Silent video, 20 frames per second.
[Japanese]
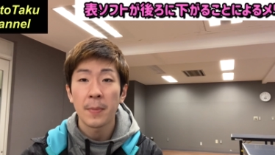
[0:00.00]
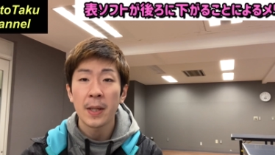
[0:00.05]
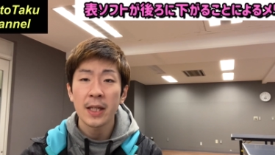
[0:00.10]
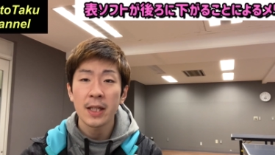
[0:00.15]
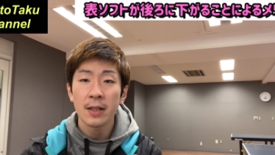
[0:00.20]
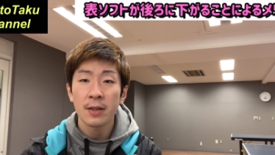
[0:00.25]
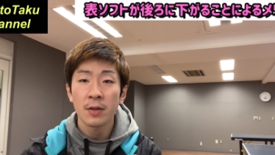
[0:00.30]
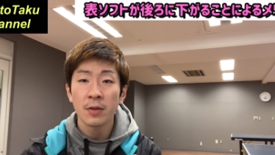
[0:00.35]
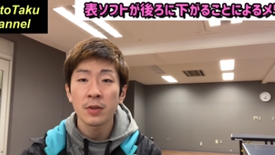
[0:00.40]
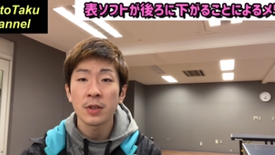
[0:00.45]

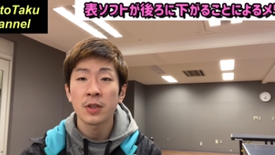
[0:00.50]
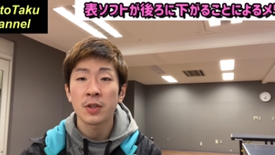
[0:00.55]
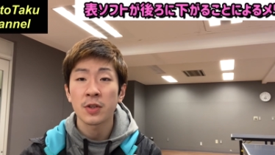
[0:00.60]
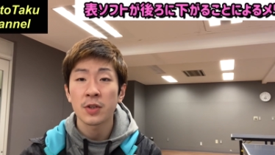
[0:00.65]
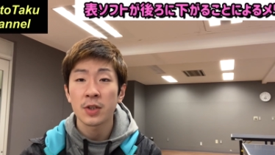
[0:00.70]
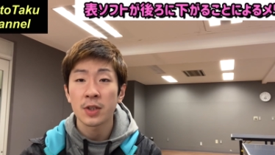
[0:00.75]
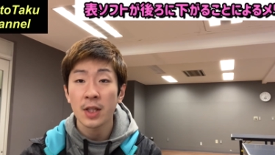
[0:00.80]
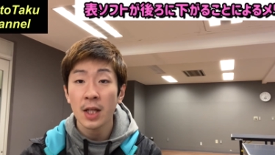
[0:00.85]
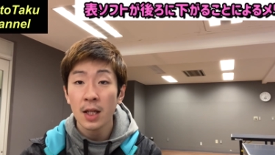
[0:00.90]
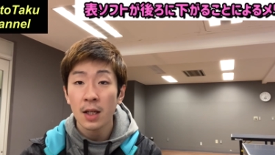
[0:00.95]
リットに
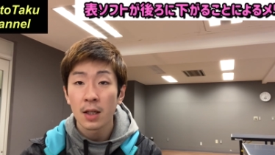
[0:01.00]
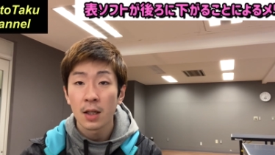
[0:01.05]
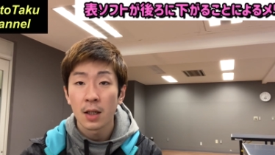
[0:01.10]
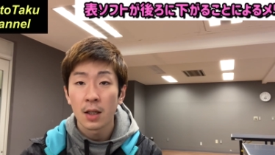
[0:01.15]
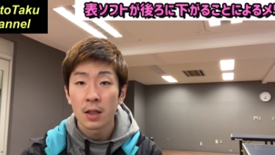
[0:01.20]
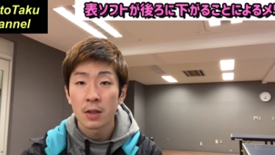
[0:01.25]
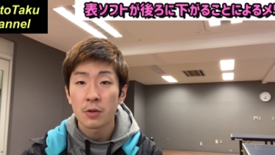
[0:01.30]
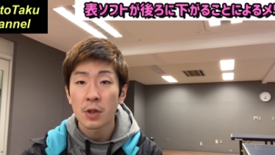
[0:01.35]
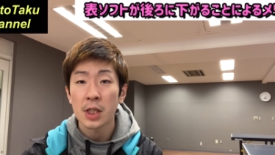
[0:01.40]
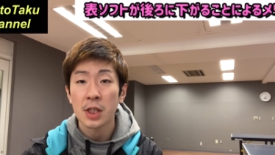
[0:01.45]
ついて
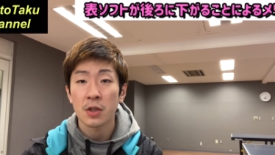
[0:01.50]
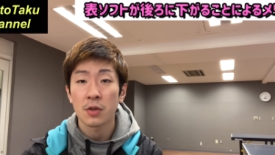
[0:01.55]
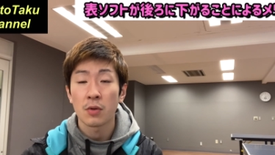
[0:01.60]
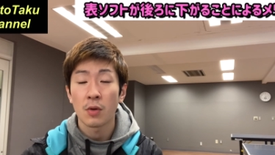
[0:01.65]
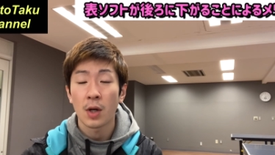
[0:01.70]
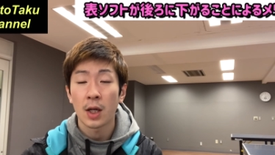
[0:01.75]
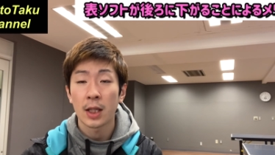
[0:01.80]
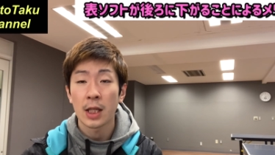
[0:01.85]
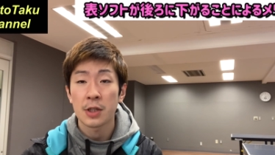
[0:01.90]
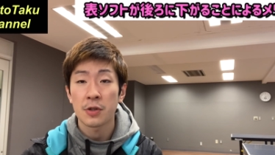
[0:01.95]
詳しく
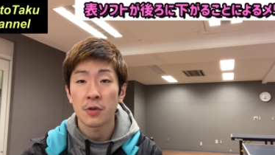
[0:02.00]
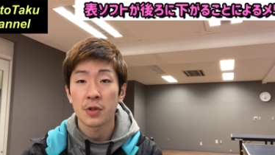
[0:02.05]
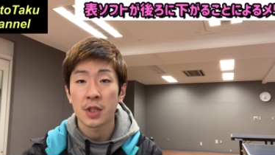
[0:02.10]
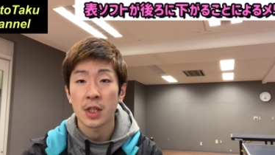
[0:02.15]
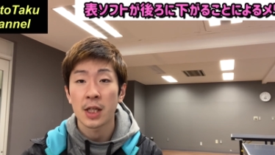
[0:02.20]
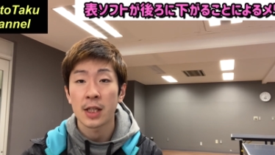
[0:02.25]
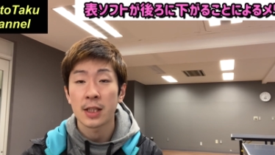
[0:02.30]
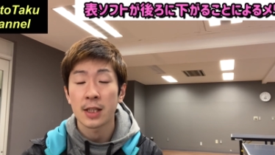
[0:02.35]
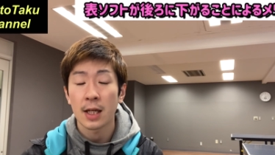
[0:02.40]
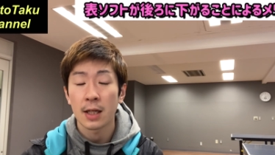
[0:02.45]
お話をし
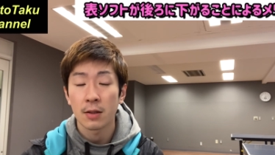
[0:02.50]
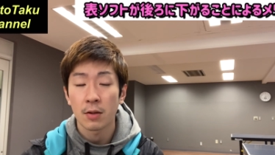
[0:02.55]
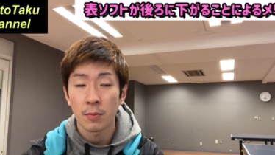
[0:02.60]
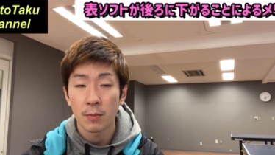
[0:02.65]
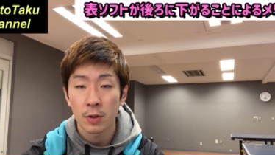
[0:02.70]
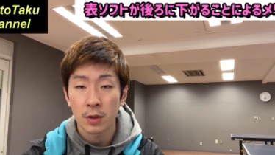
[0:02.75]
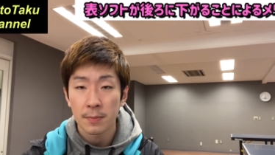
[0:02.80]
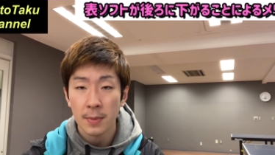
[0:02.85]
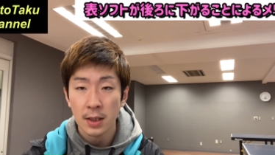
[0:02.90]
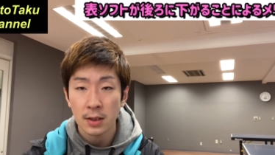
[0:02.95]
ていきたいと
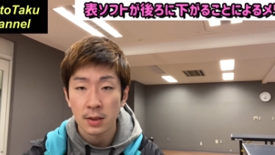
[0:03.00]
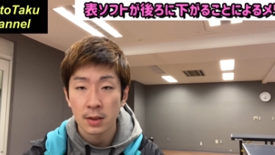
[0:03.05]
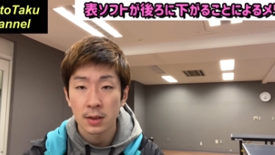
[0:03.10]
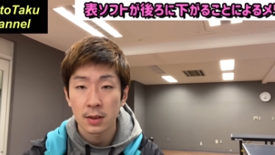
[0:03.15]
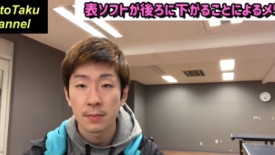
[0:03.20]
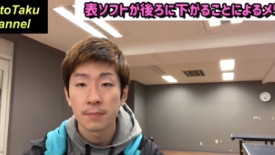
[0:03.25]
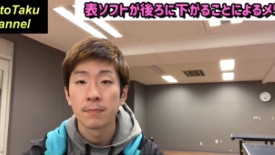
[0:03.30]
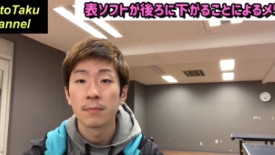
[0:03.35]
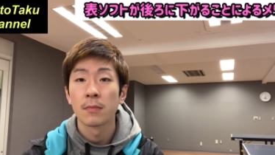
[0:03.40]
思います